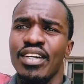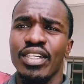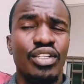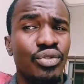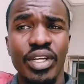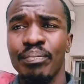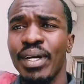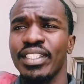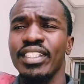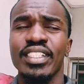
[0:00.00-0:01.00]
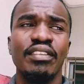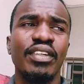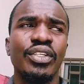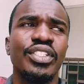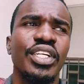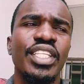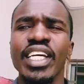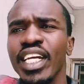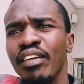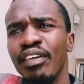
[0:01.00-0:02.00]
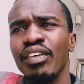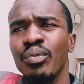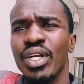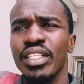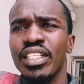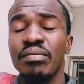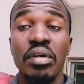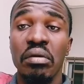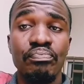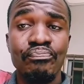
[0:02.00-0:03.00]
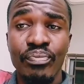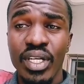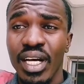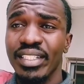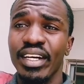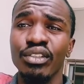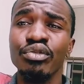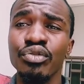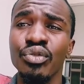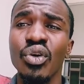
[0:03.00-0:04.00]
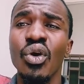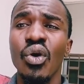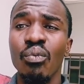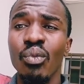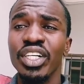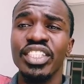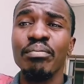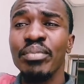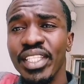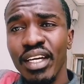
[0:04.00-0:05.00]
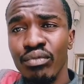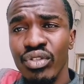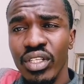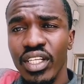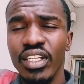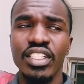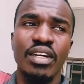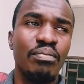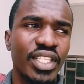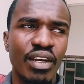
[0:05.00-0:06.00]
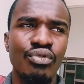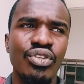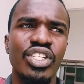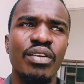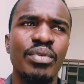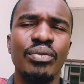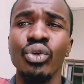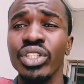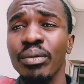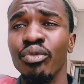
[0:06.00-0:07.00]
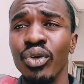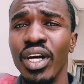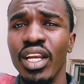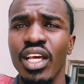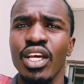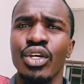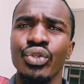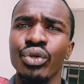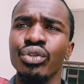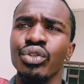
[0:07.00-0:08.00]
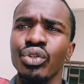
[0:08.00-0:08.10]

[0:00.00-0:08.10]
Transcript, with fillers: qui sont impatients. C'est vrai que tu as eu des greffes avec mon artiste, mais assez c'est entre vous moi j'aime bien ta musique, j'aime bien ta musique, j'aime bien ton thème vocal. Donc,